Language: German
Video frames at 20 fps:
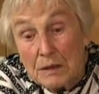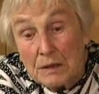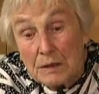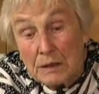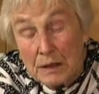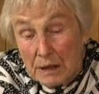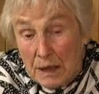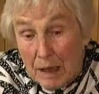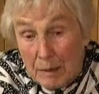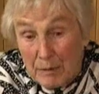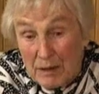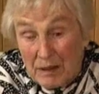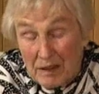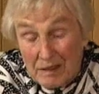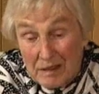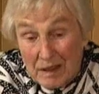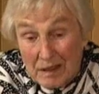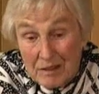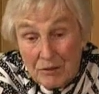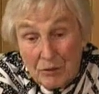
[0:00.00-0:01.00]
Dann habe ich
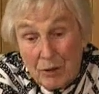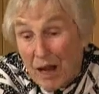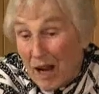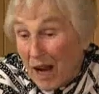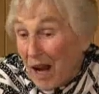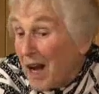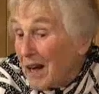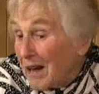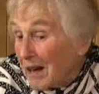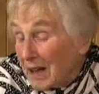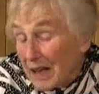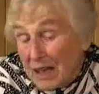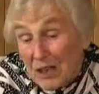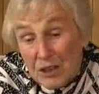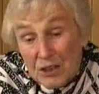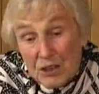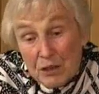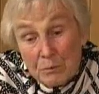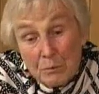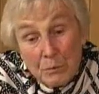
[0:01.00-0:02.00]
gesagt,
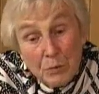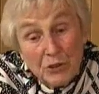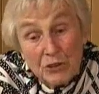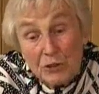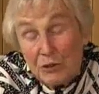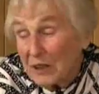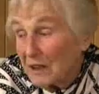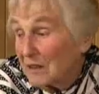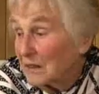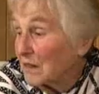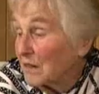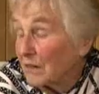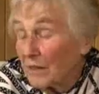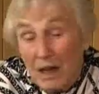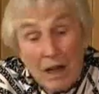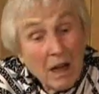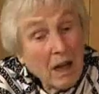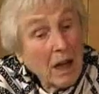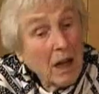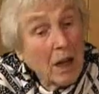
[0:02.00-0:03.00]
zuallererst musst du das
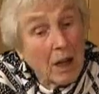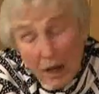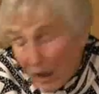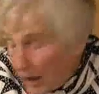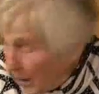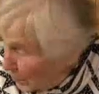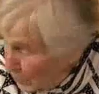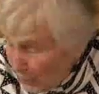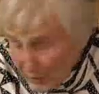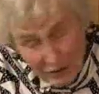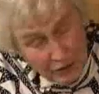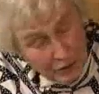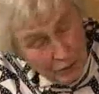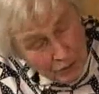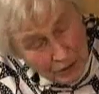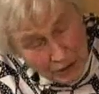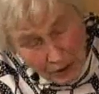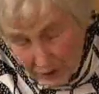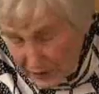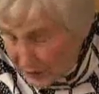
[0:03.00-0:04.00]

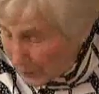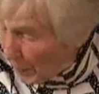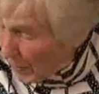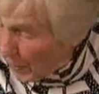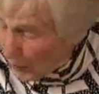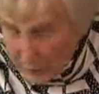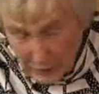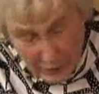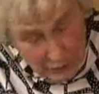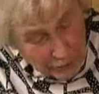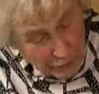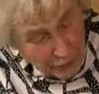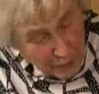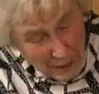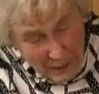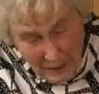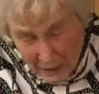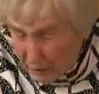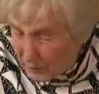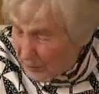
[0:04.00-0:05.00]
raustun aus dem Haus,
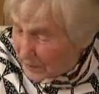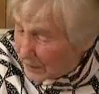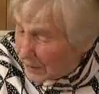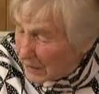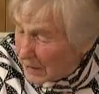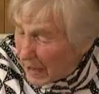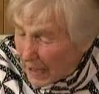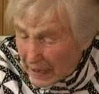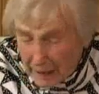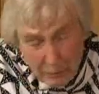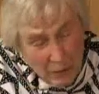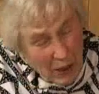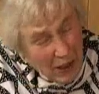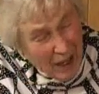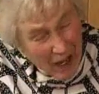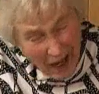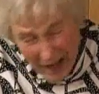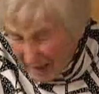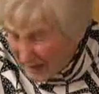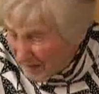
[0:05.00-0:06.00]
von mir aus in ein
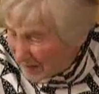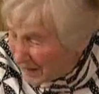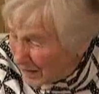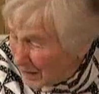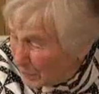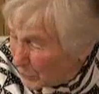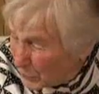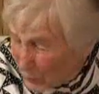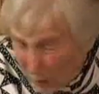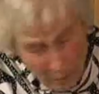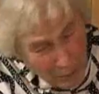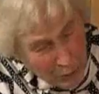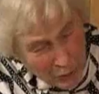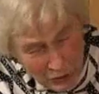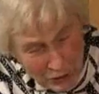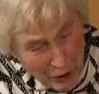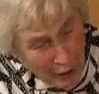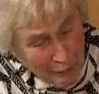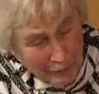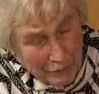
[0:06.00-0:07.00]
Glas in
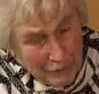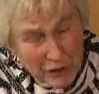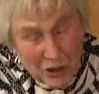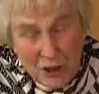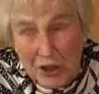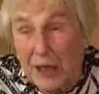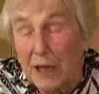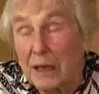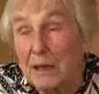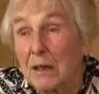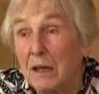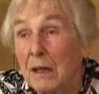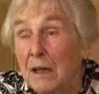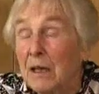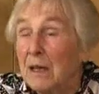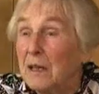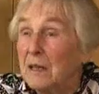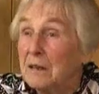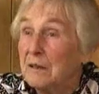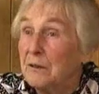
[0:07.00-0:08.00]
Komposthaufen verstecken.
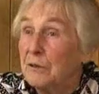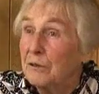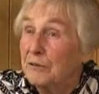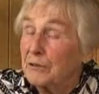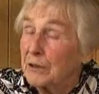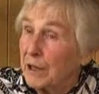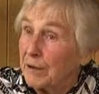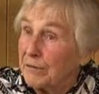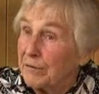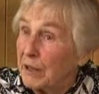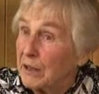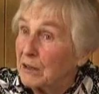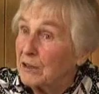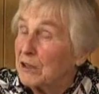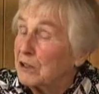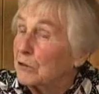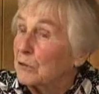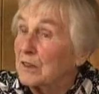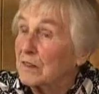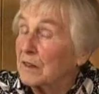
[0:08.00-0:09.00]
Du
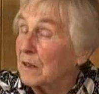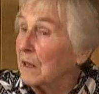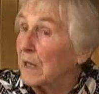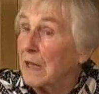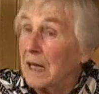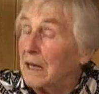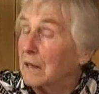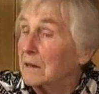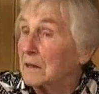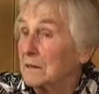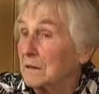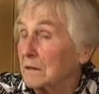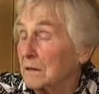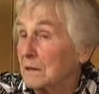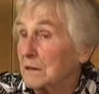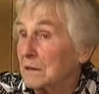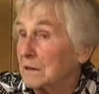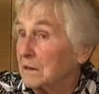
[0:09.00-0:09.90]
gefährdest unsere Eltern.